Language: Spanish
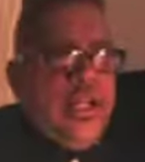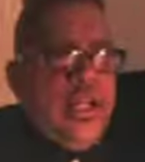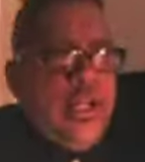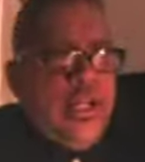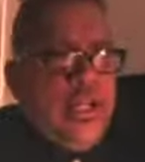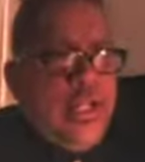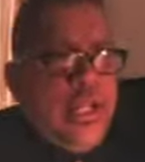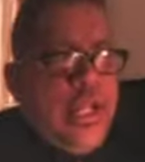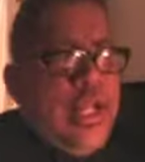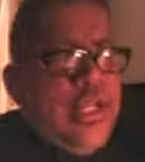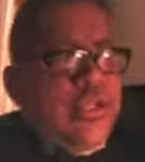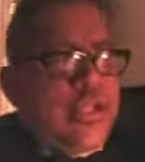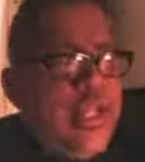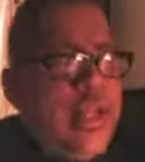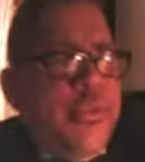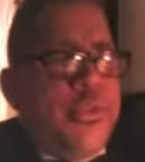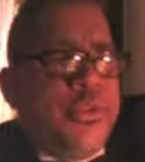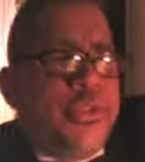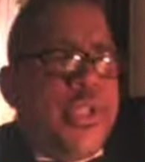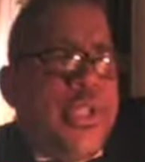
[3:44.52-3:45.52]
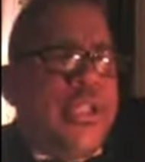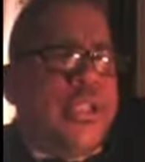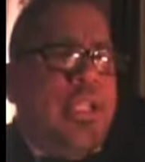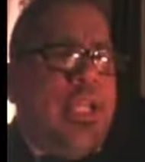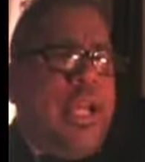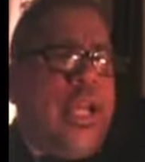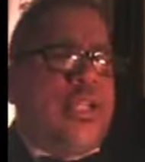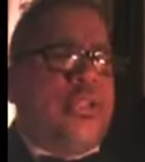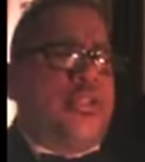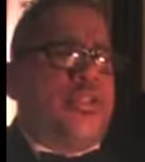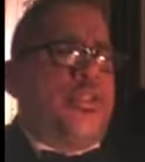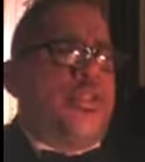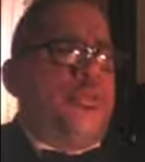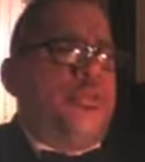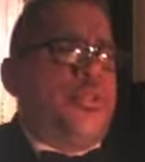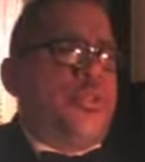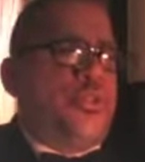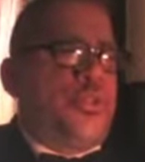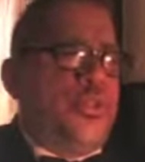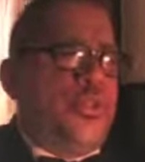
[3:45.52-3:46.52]
realzamos el teatro de
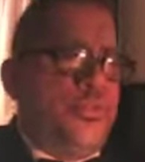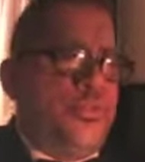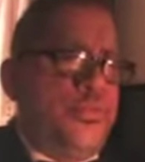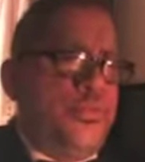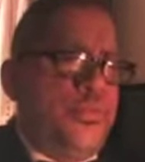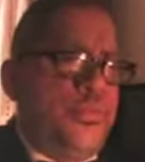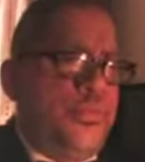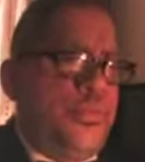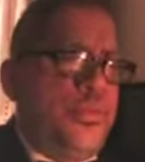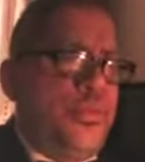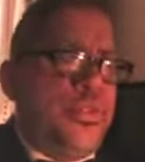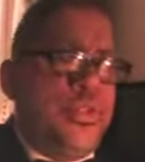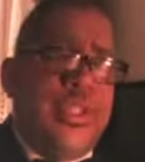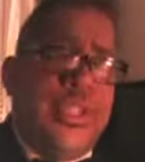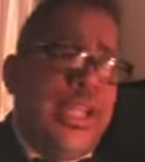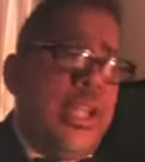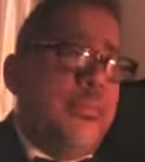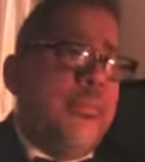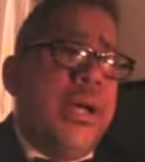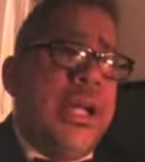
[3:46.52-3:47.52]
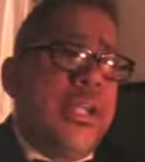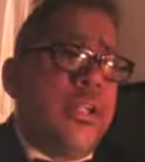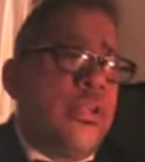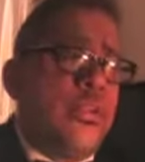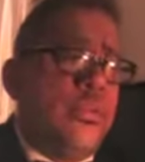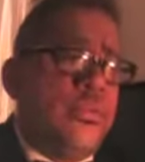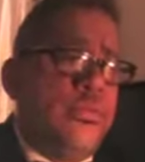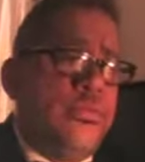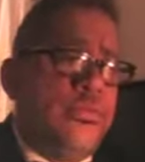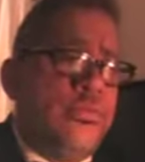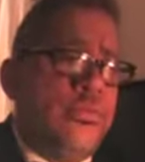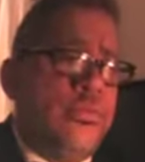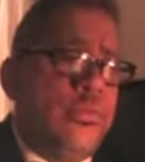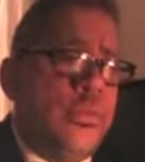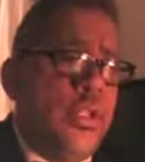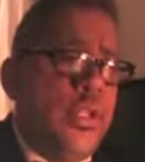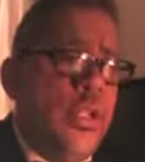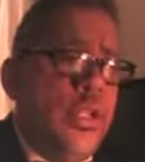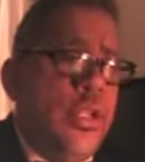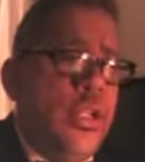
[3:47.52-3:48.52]
Moscú. Sin embargo,
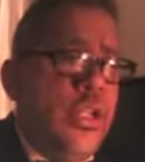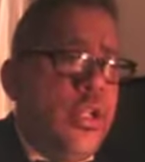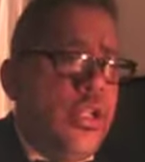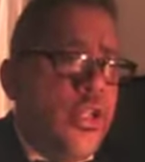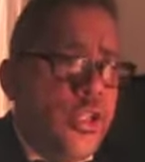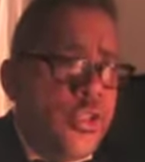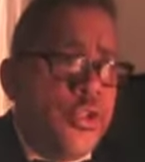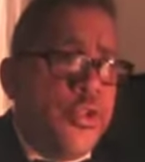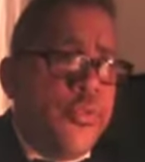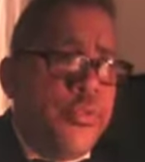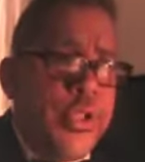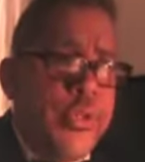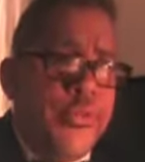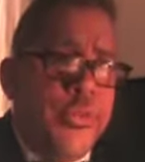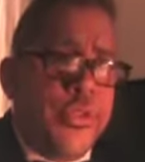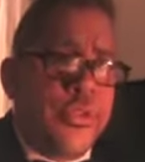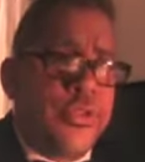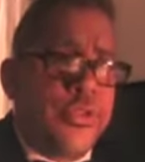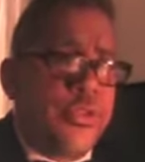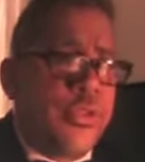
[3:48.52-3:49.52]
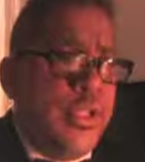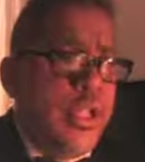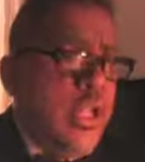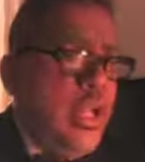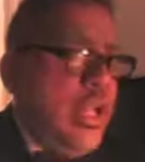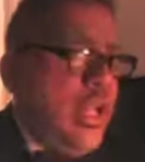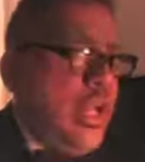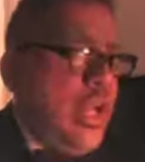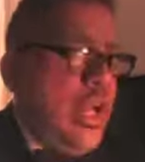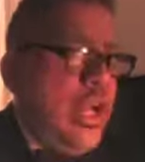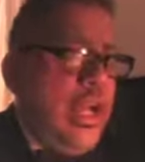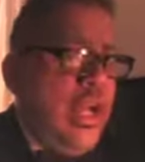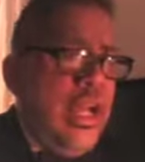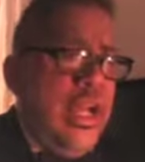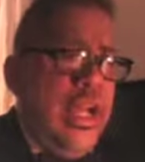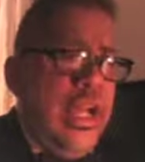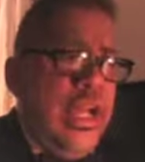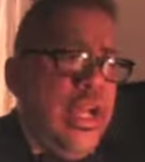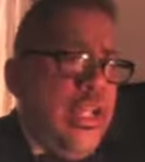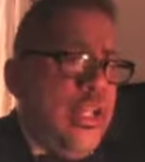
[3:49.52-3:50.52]
no tuvimos,
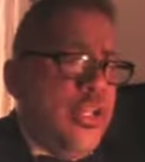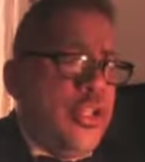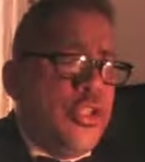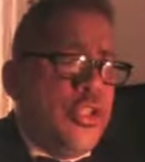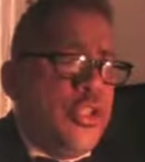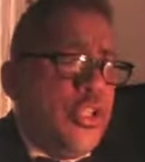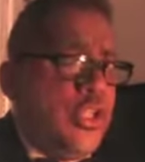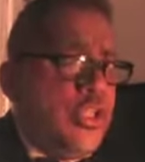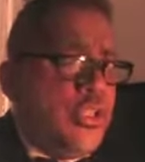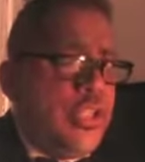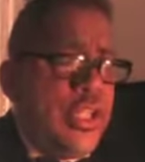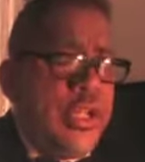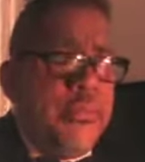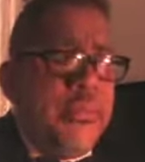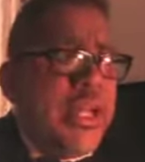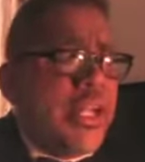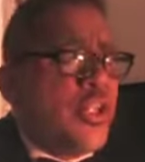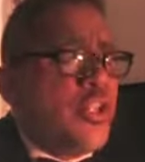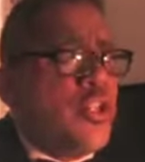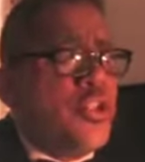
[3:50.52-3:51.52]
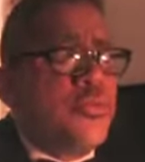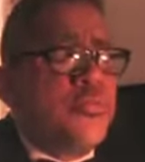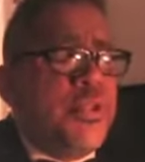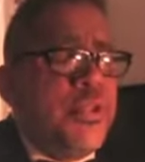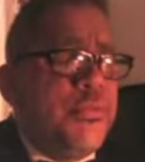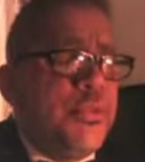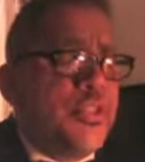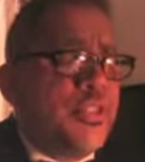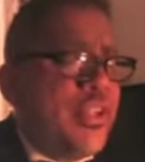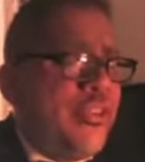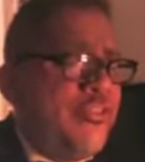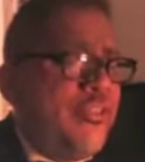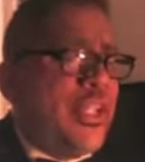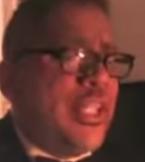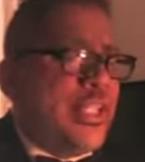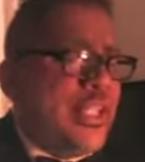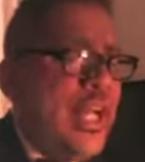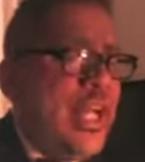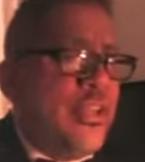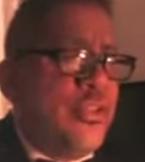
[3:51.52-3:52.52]
ah, sin embargo nos vimos
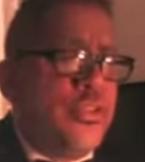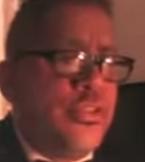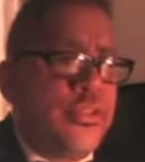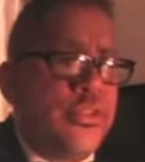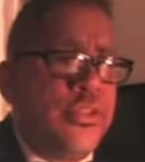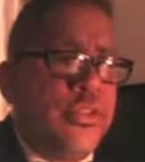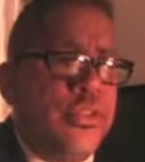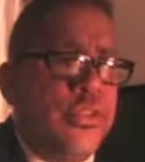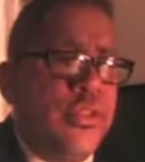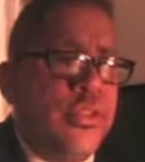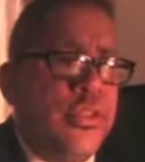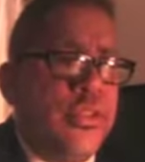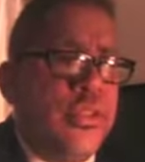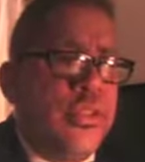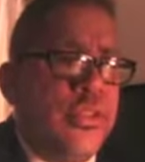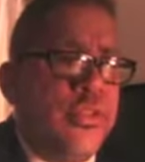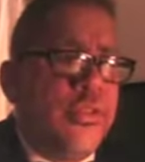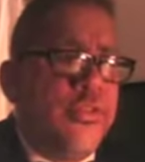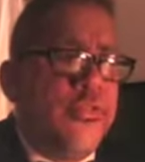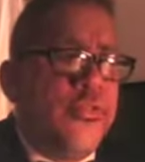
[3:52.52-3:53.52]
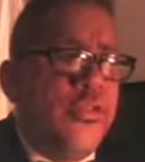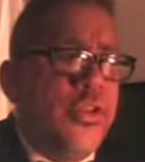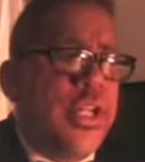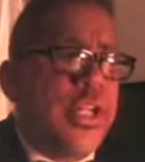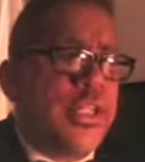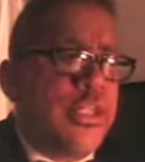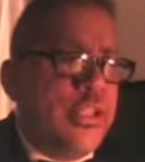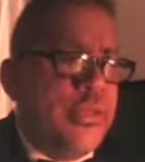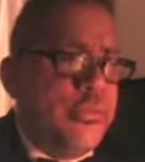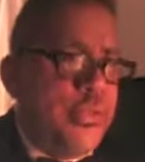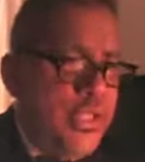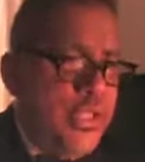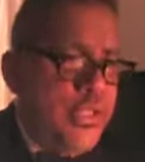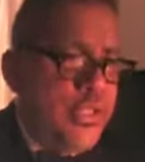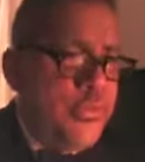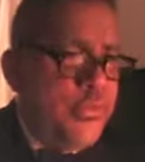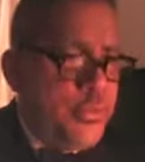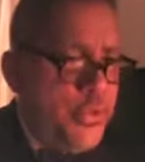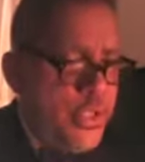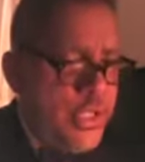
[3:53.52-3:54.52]
afectados fuertemente
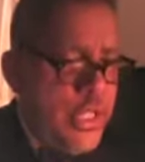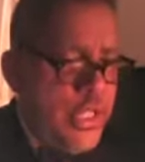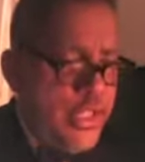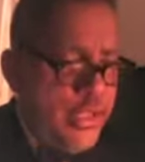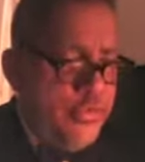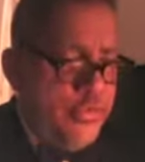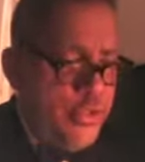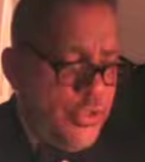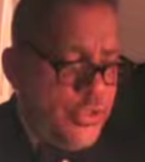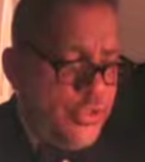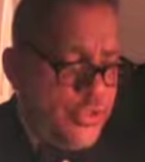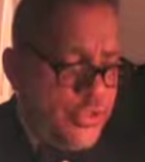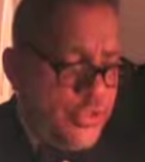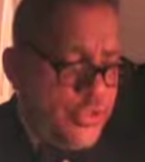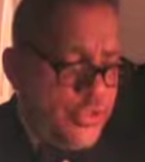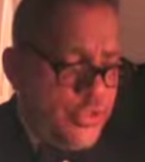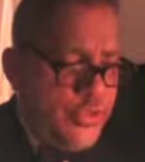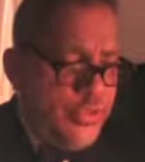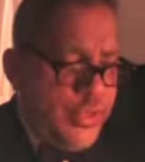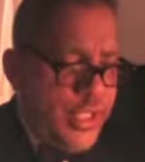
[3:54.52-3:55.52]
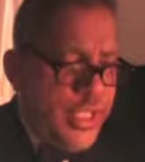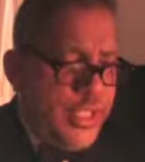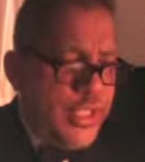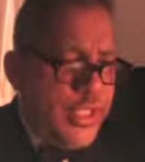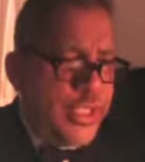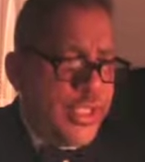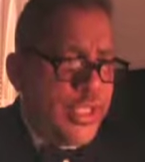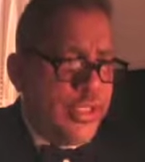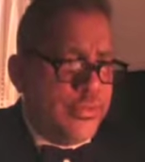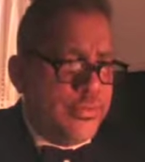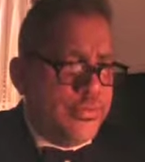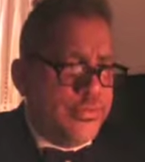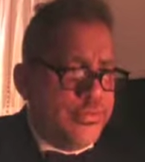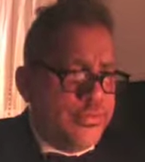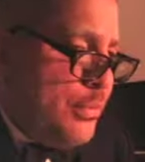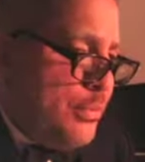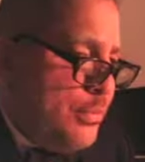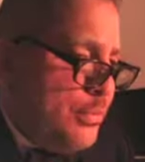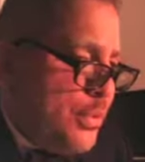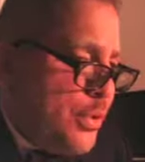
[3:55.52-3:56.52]
por la revolución soviética.
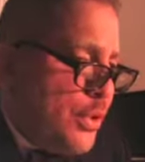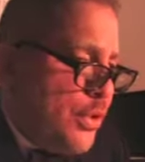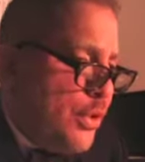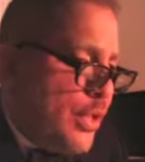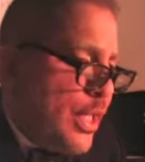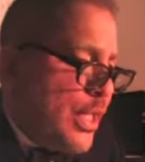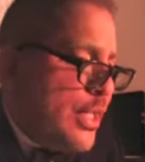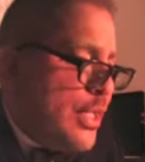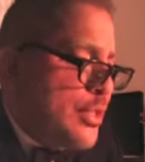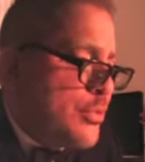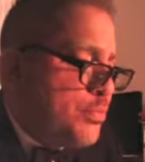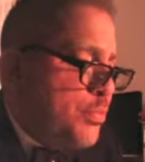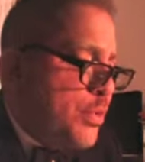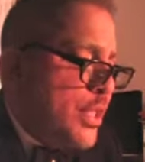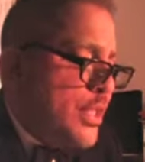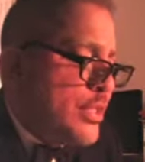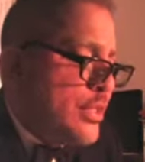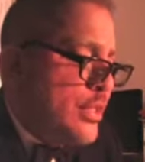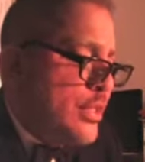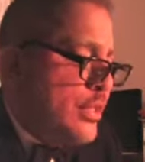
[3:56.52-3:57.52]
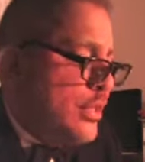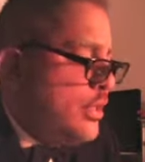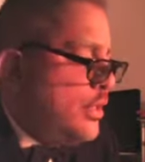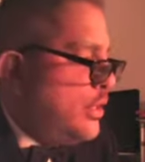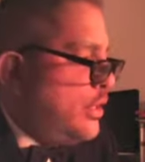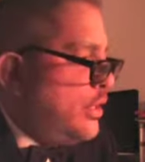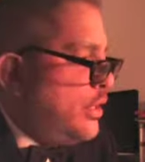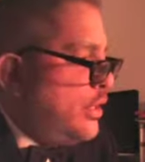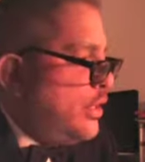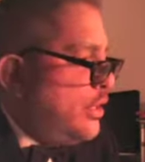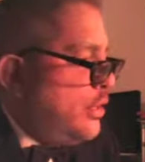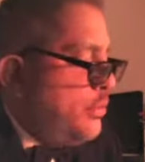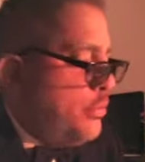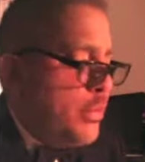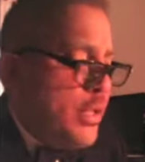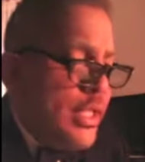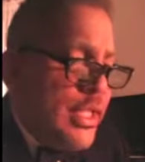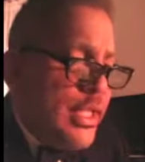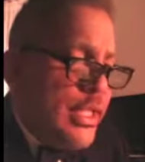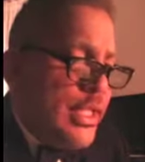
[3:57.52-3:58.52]
Por lo que después
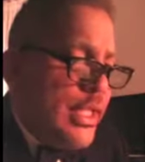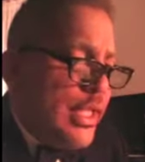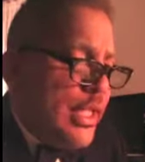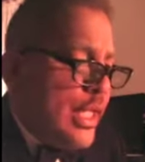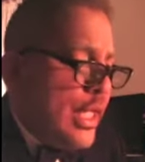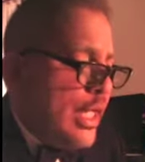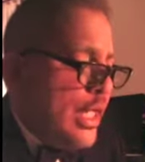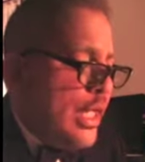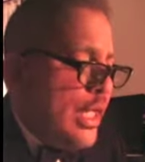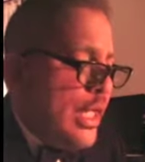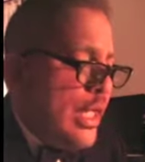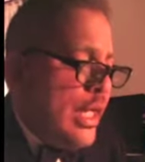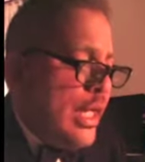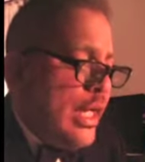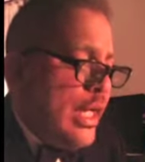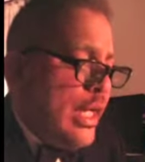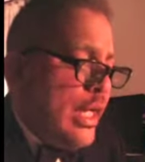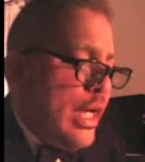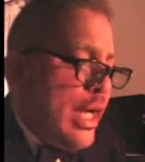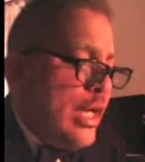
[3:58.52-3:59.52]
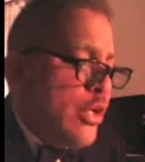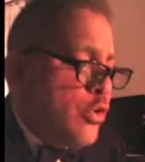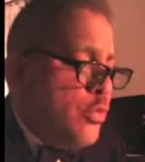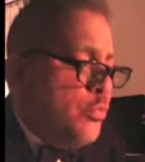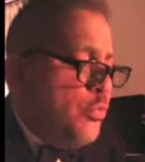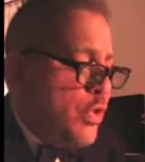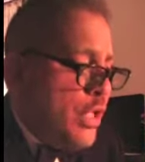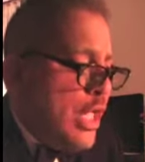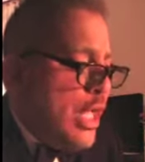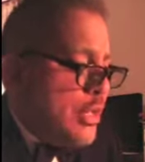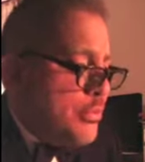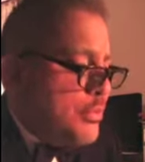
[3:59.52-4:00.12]
me dediqué a acumular